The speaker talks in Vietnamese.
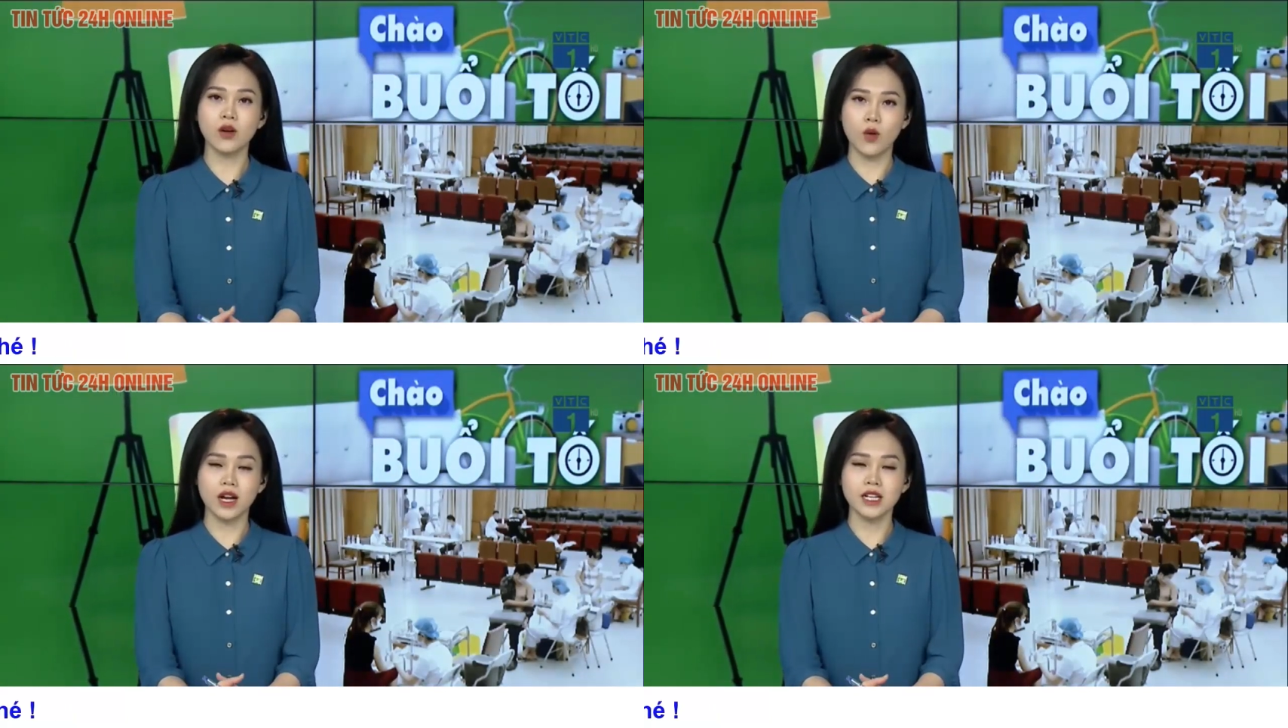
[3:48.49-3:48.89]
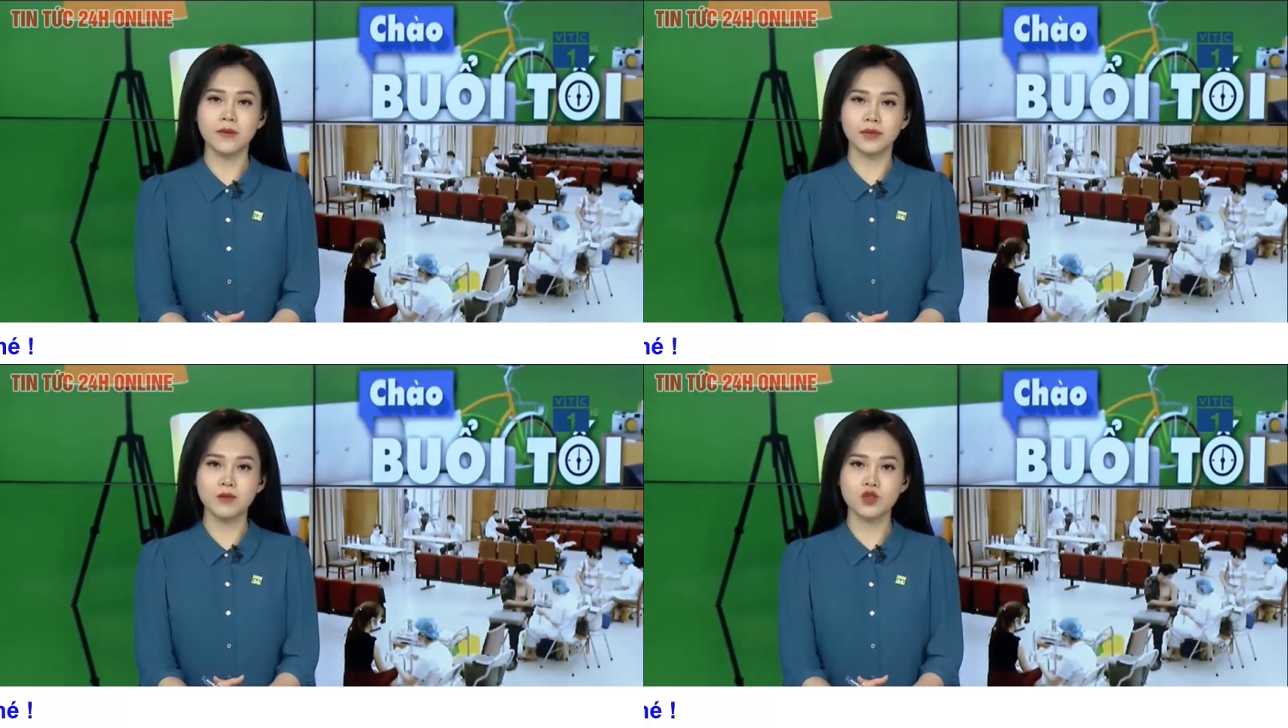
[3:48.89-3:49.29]
Ưu
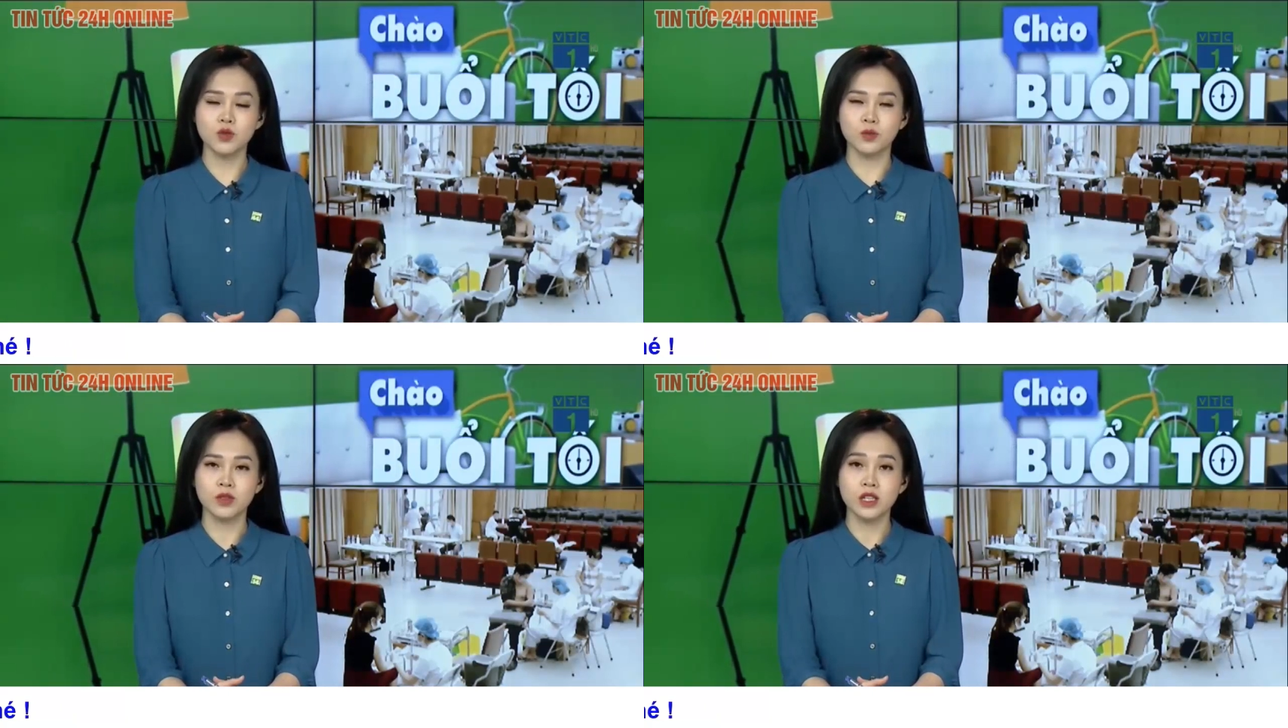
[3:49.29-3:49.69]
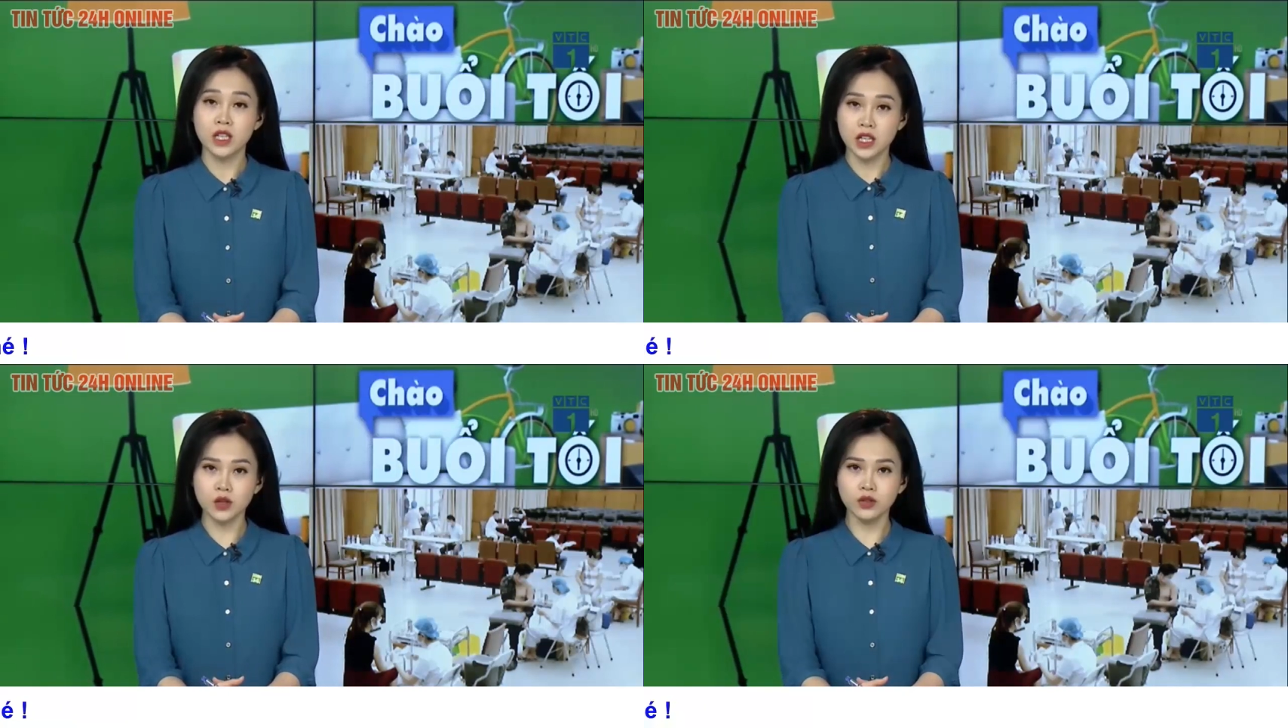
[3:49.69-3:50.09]
tiên tiêm tại
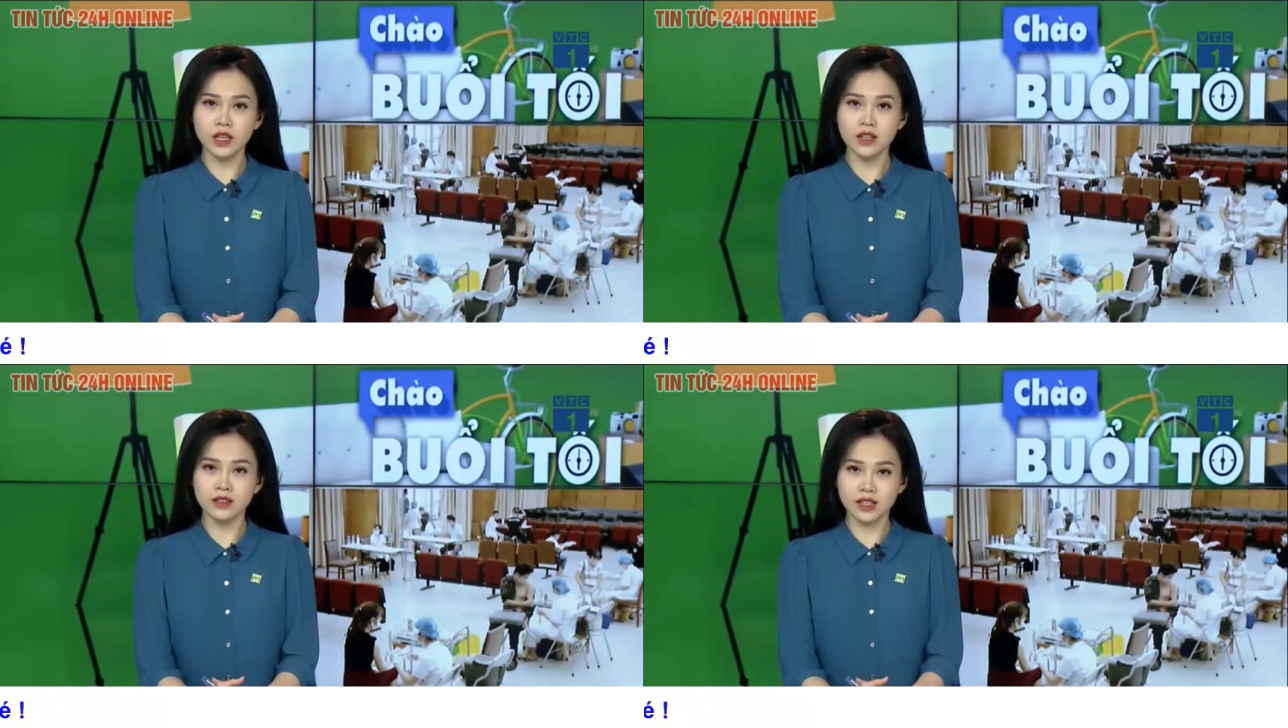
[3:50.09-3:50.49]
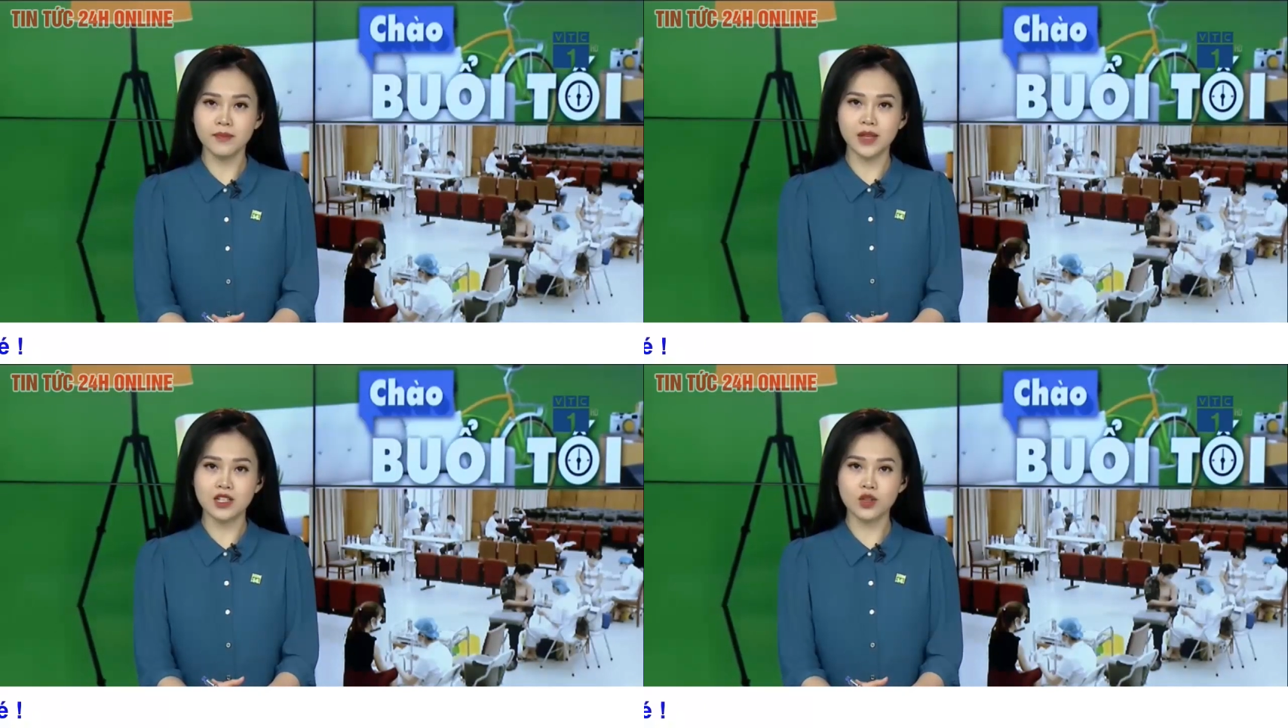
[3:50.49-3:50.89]
chỗ, tiêm cuốn
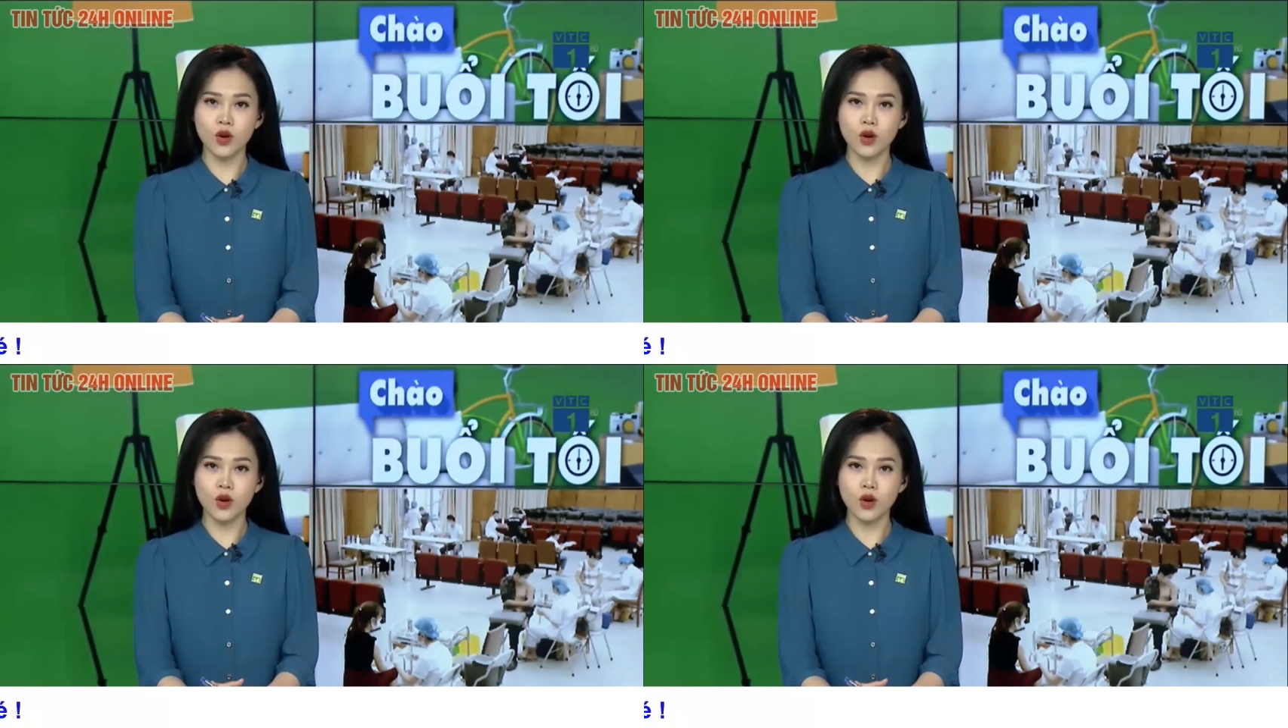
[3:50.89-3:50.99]
chiếu,